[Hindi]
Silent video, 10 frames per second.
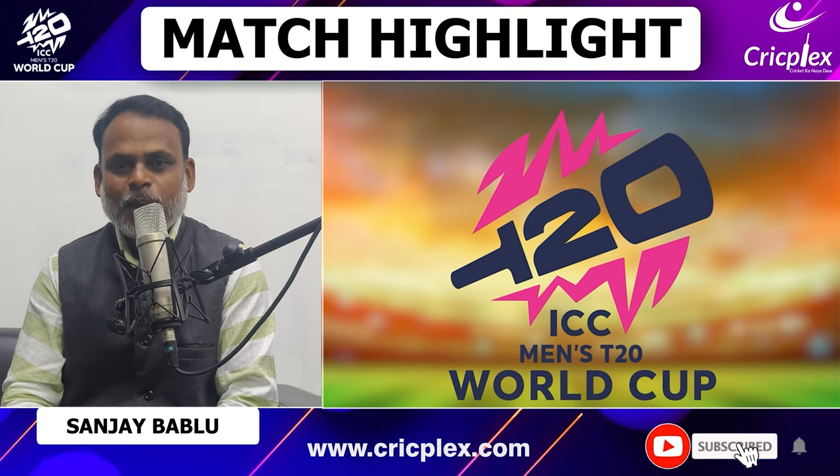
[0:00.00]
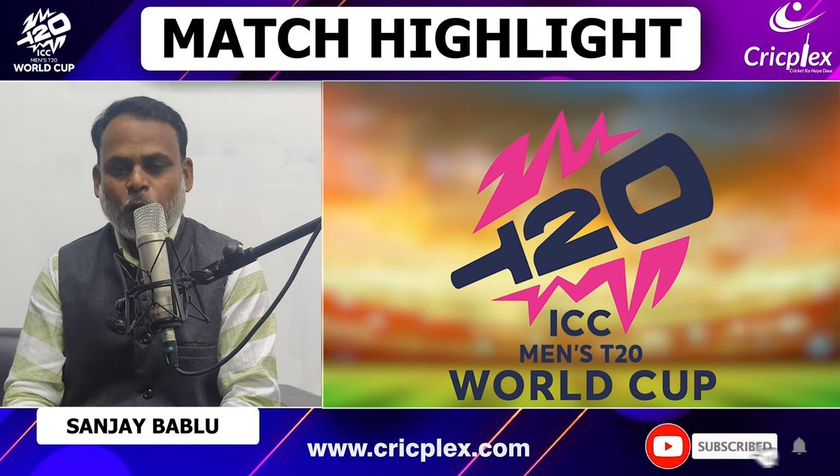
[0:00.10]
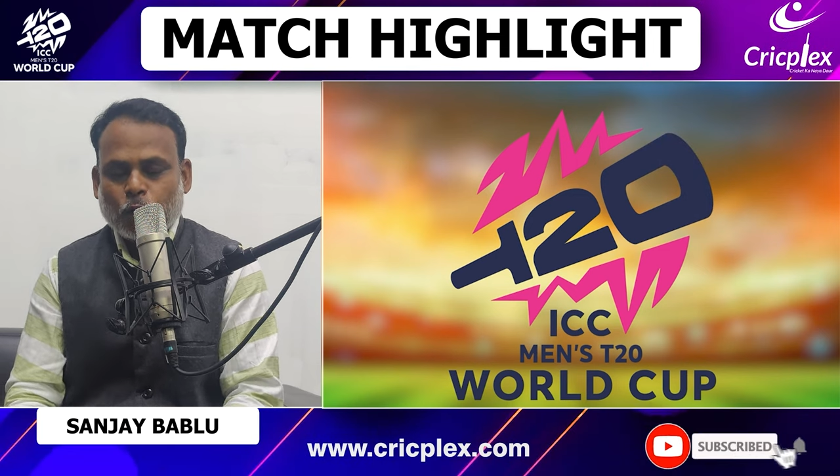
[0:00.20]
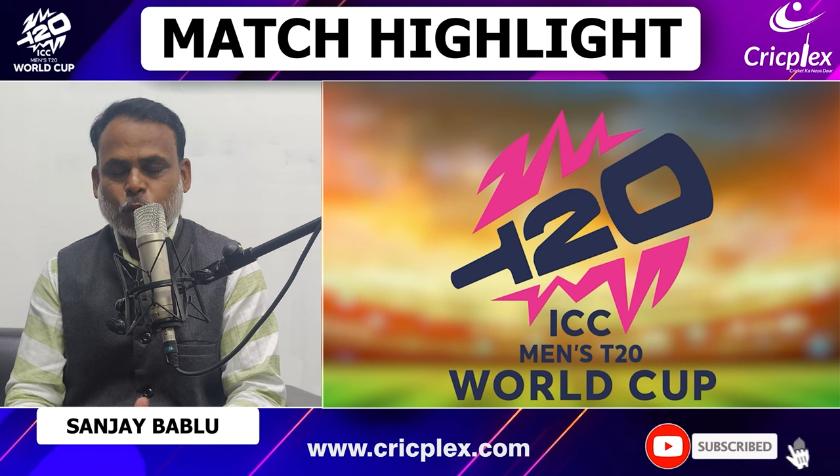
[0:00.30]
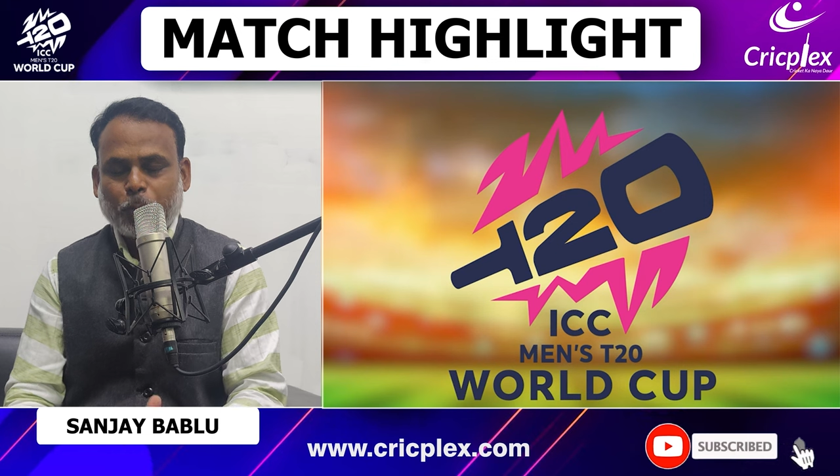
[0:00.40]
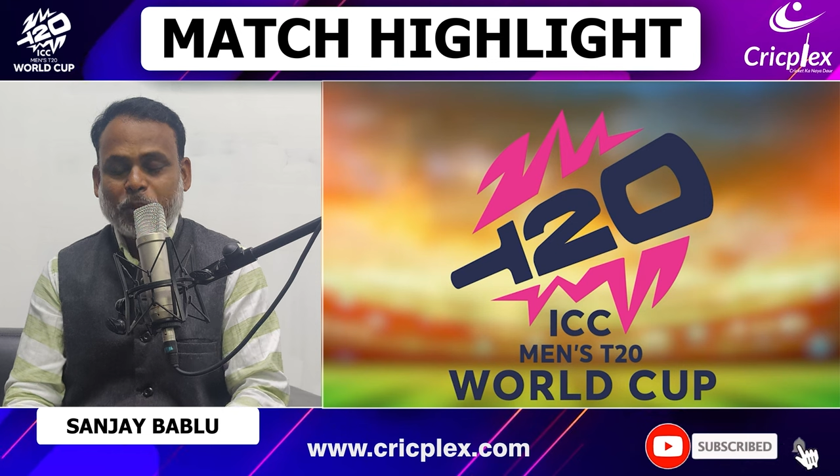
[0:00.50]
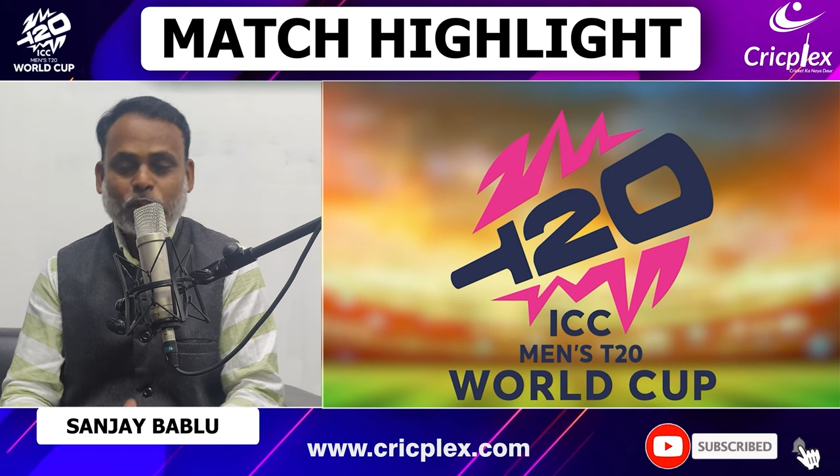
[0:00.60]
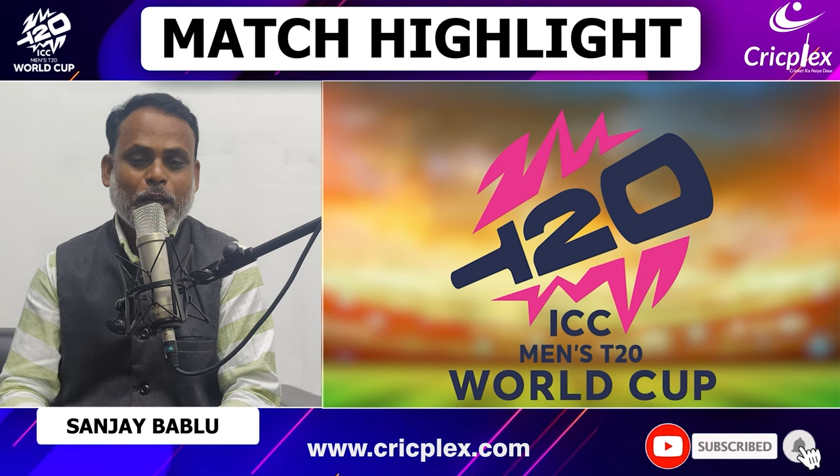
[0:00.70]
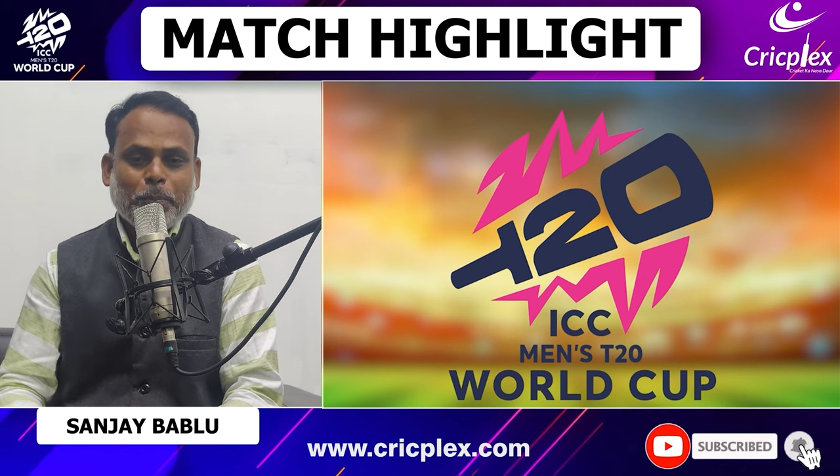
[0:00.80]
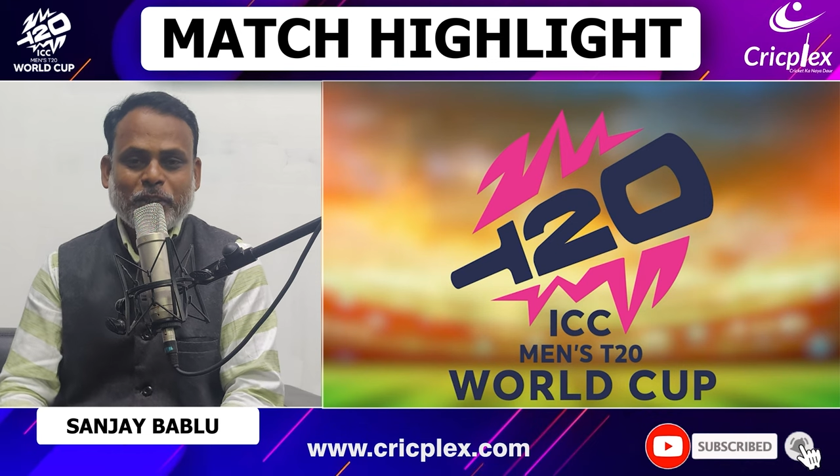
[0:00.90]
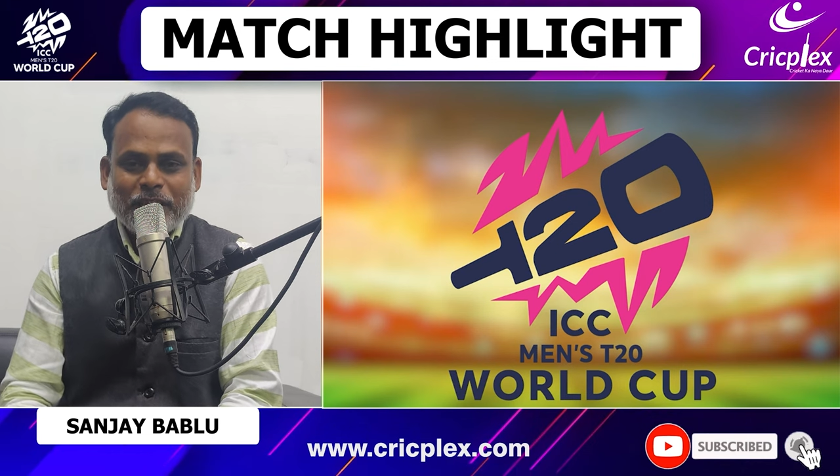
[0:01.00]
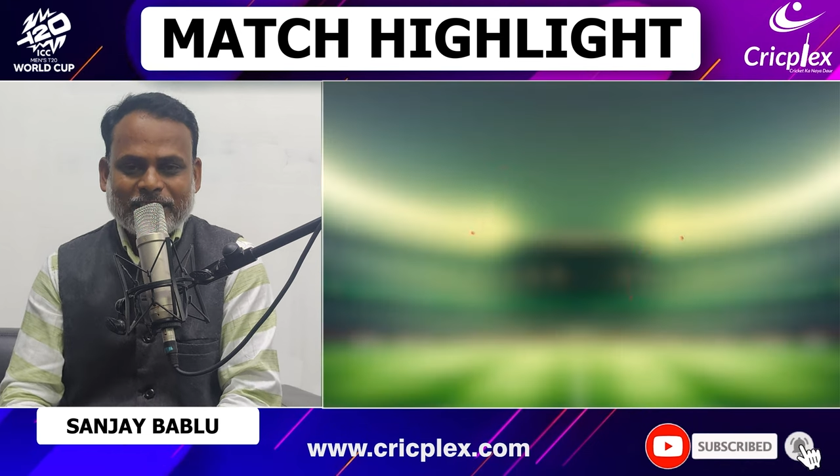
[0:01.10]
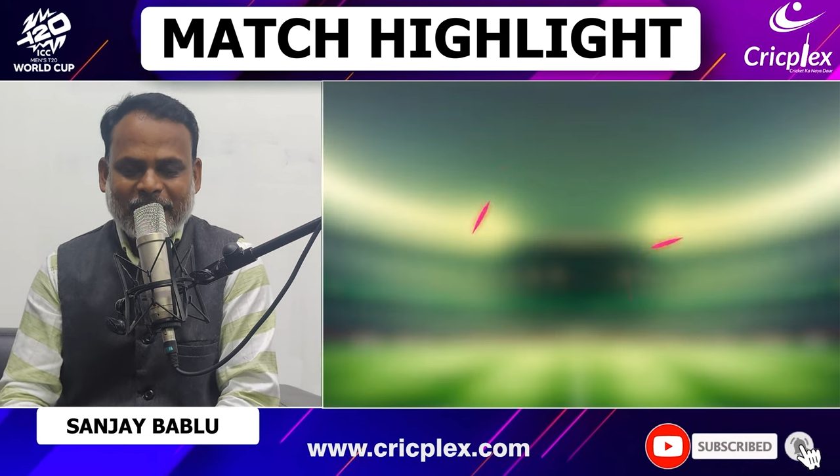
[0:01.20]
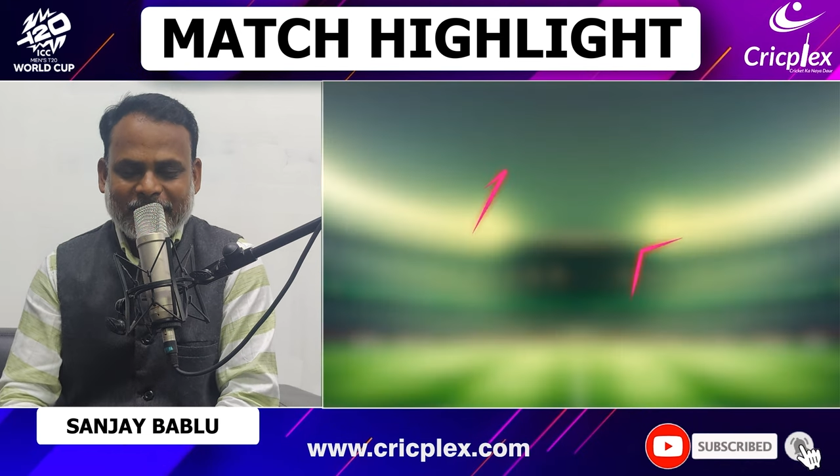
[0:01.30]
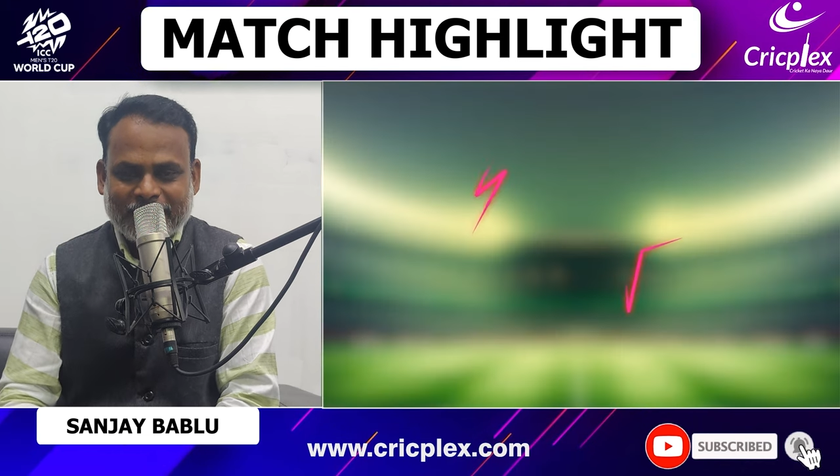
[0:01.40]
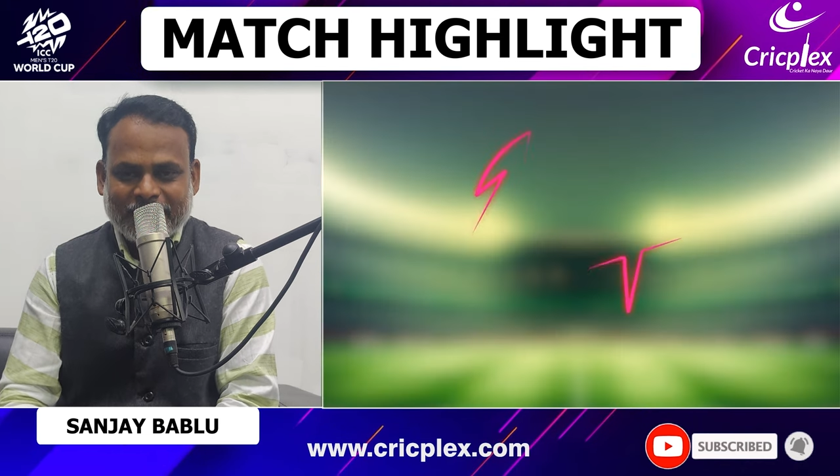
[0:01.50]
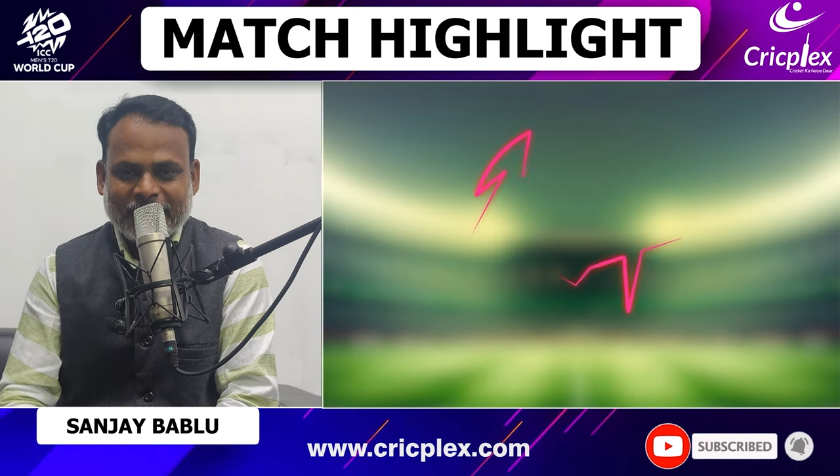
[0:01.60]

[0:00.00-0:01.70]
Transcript: और जो पिछले विजेता रहे हैं